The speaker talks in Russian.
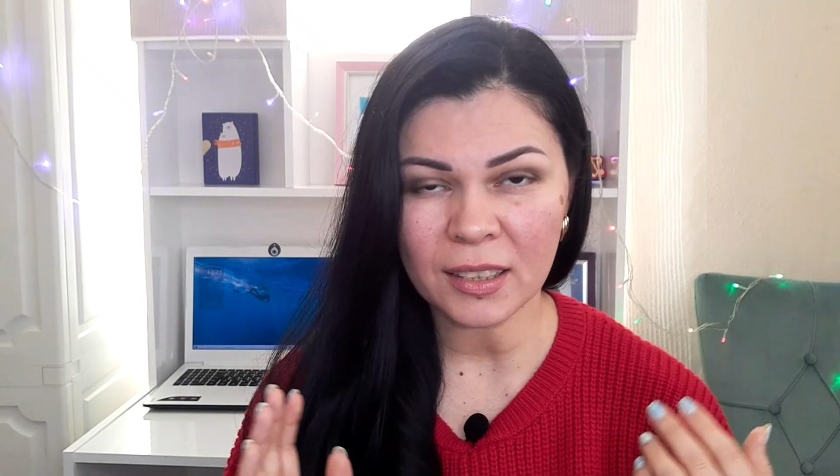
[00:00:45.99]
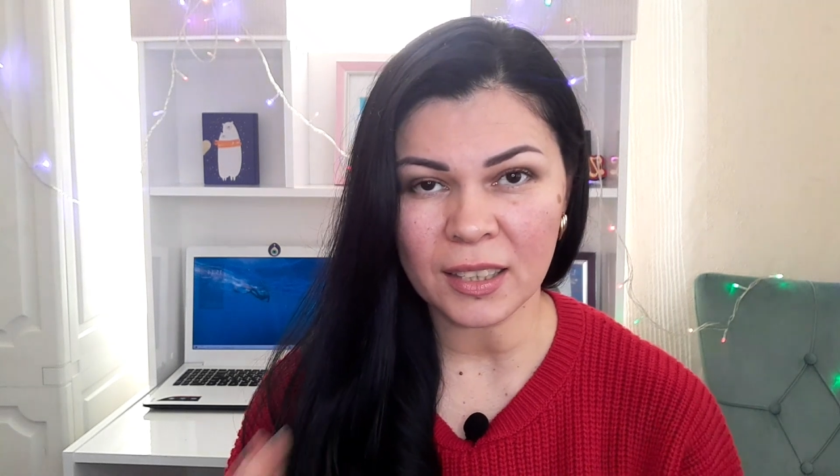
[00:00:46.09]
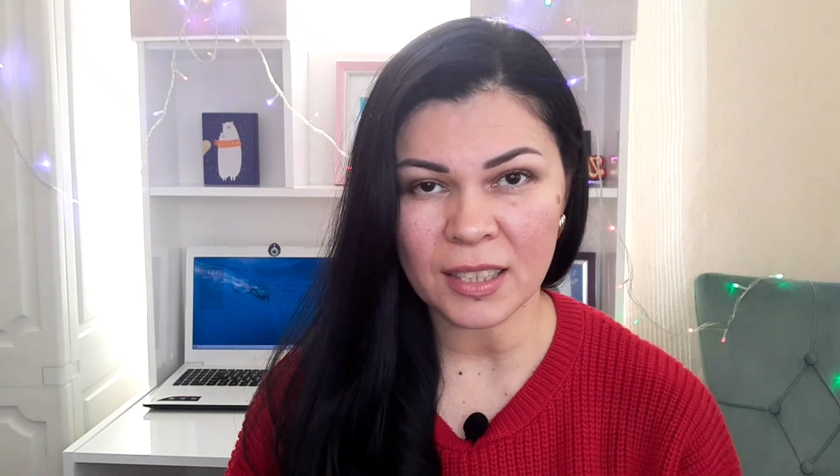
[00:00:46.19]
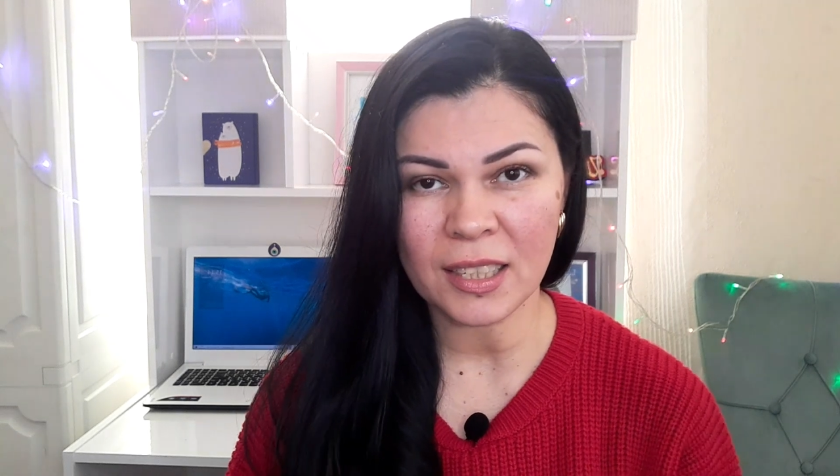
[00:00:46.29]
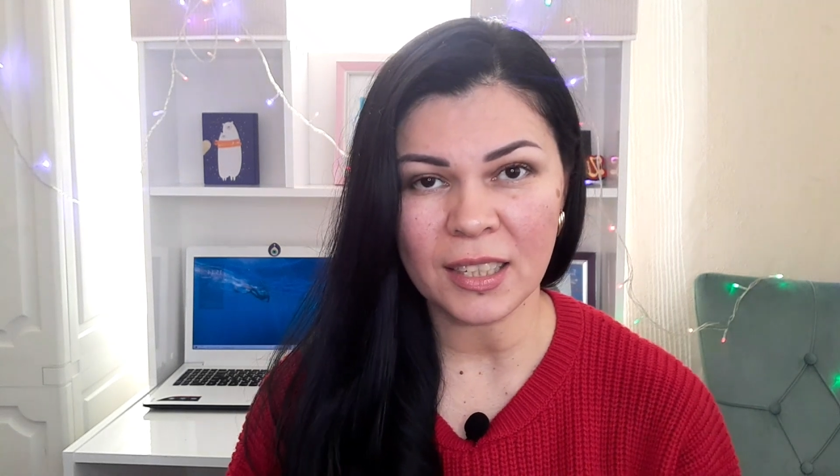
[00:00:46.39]

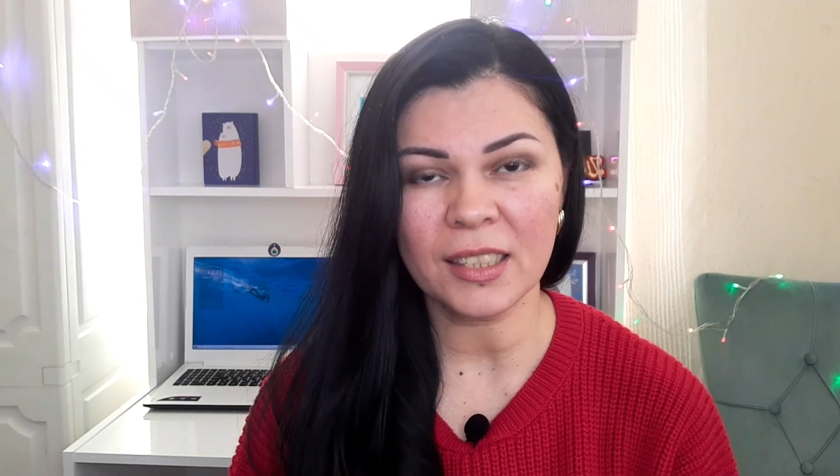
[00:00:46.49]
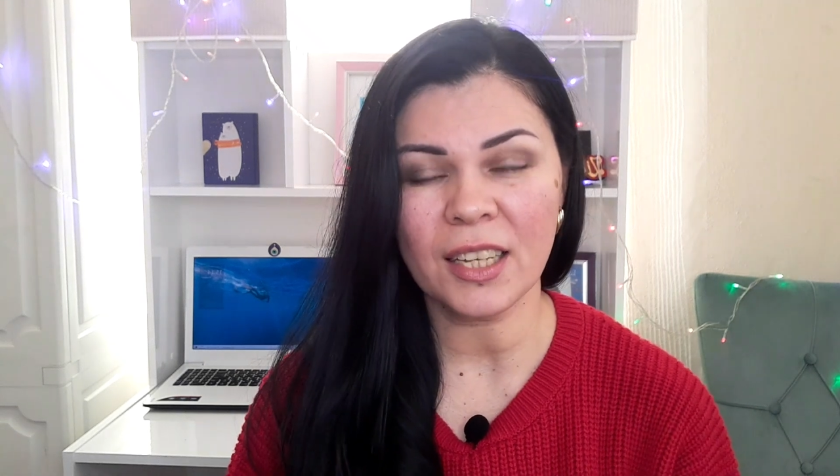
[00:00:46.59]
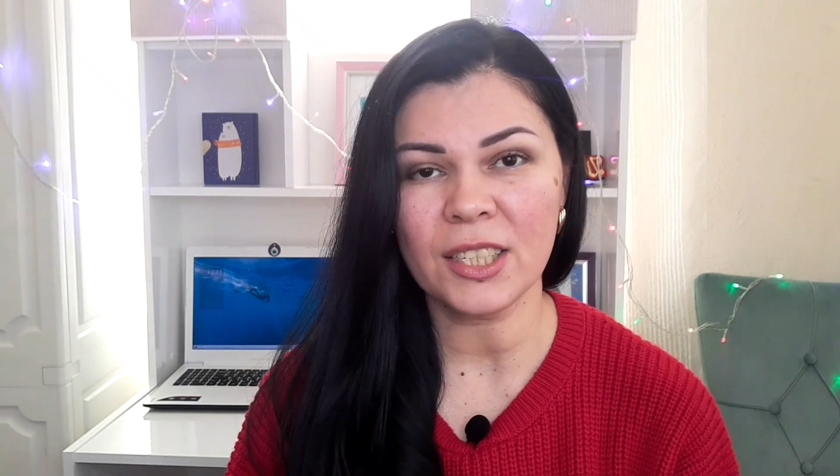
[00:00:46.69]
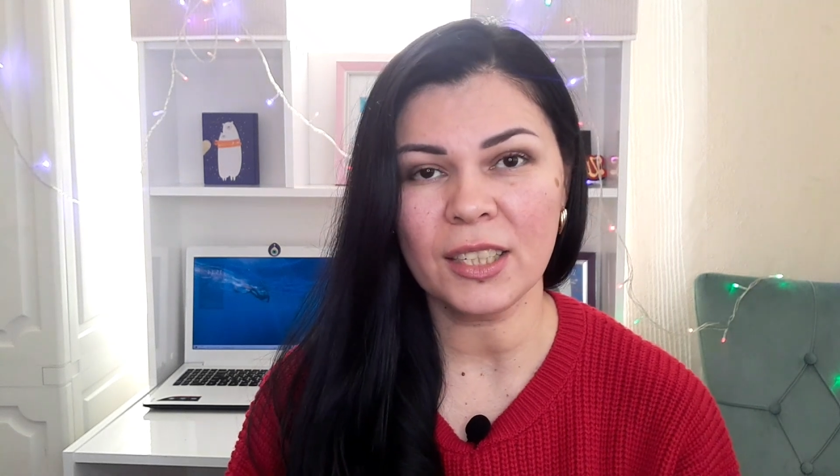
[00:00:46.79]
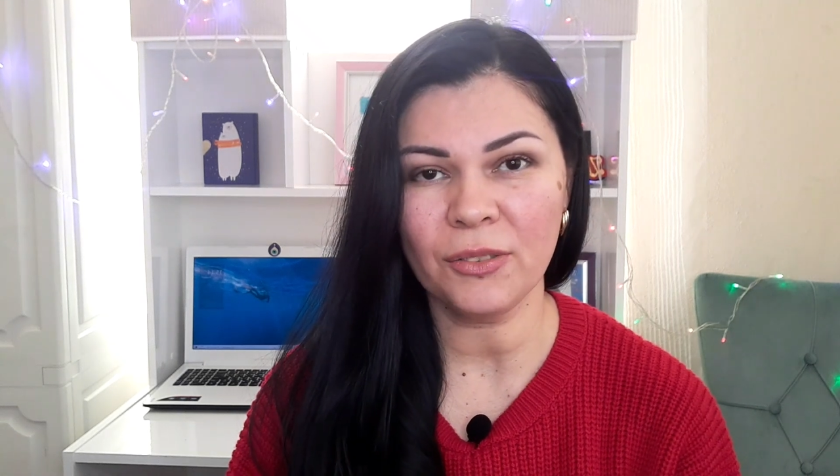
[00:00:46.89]
Отсняла
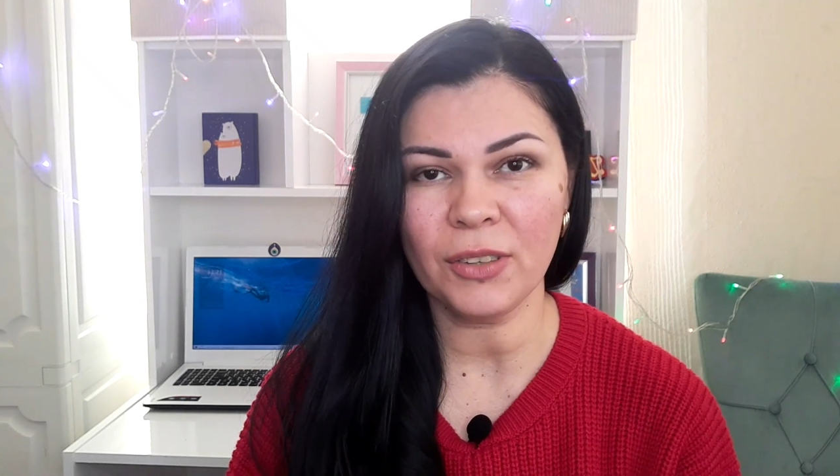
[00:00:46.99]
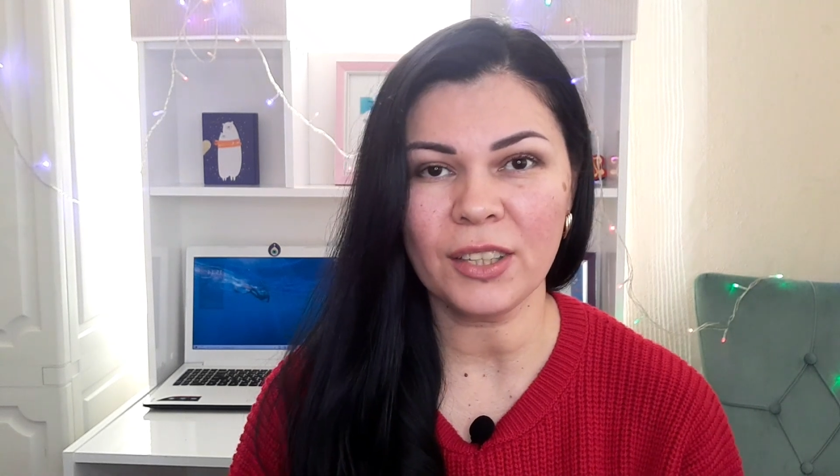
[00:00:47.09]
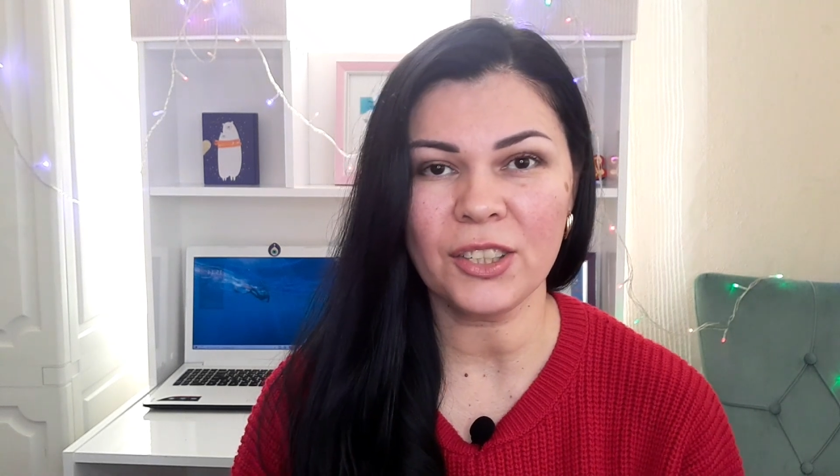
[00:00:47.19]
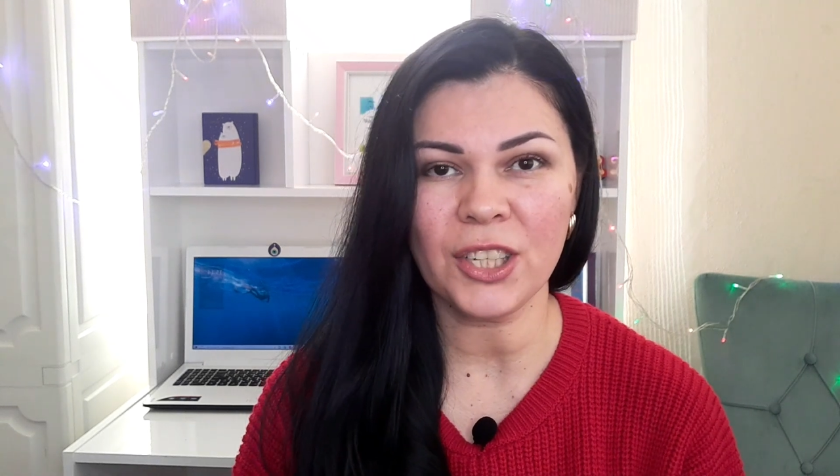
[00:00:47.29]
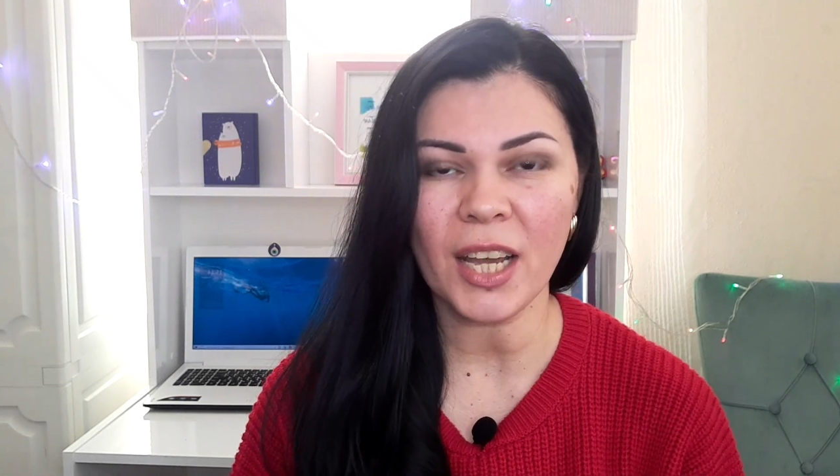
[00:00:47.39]
даже
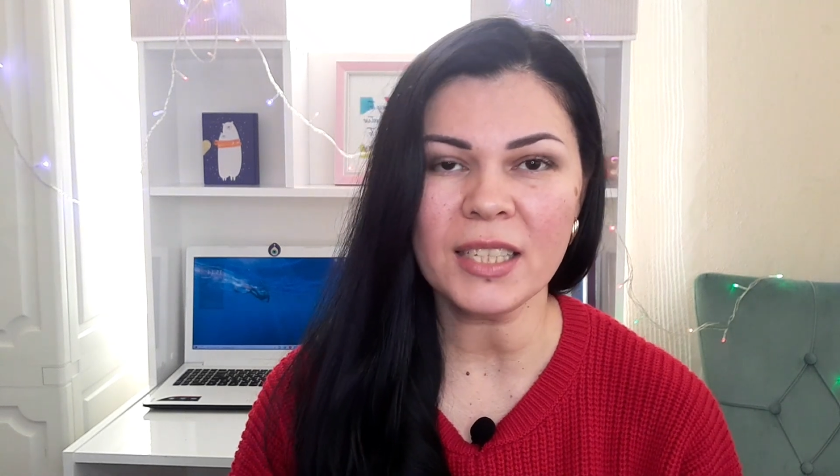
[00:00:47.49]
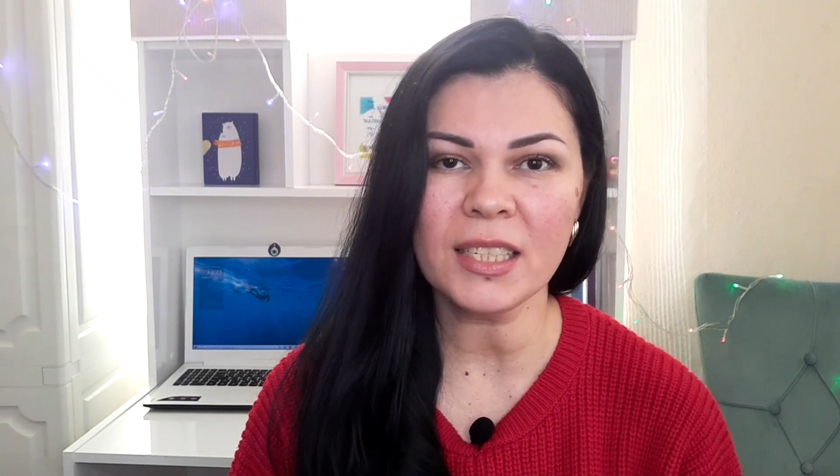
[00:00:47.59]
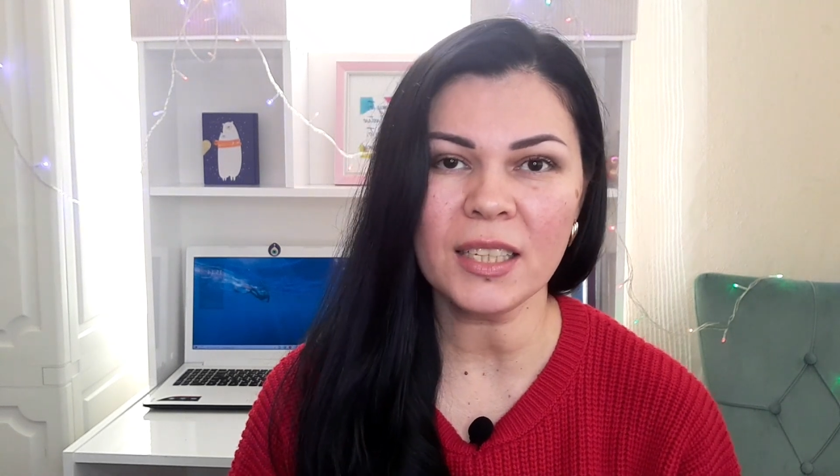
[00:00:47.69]
две части